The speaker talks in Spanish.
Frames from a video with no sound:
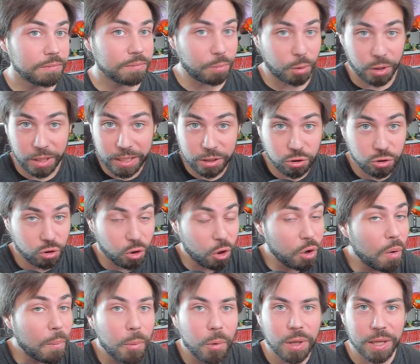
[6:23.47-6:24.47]
porque
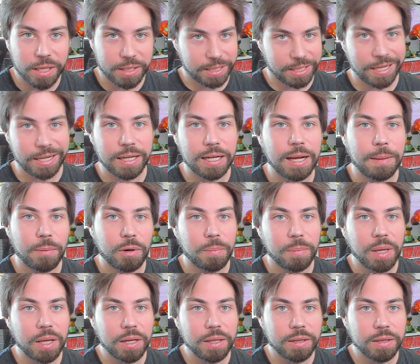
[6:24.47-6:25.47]
solo puede ser la
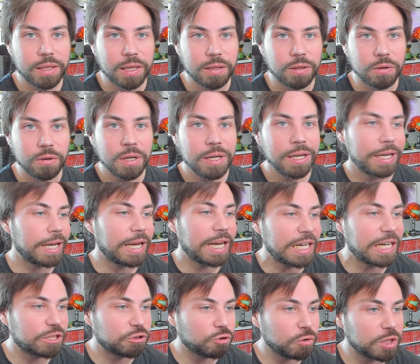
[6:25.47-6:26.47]
propia Nintendo,
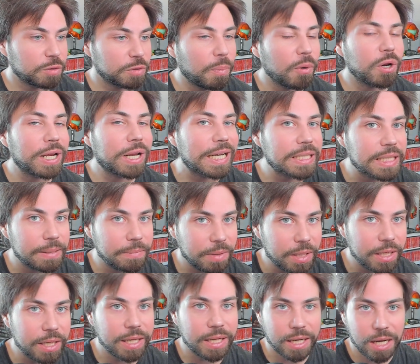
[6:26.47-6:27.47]
eso es porque se
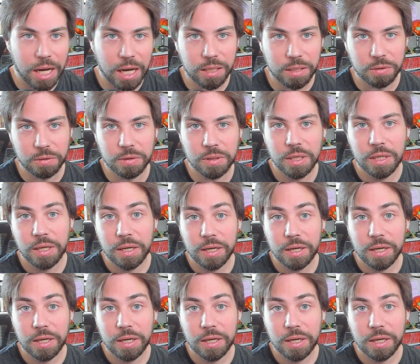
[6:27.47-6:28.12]
viene algo.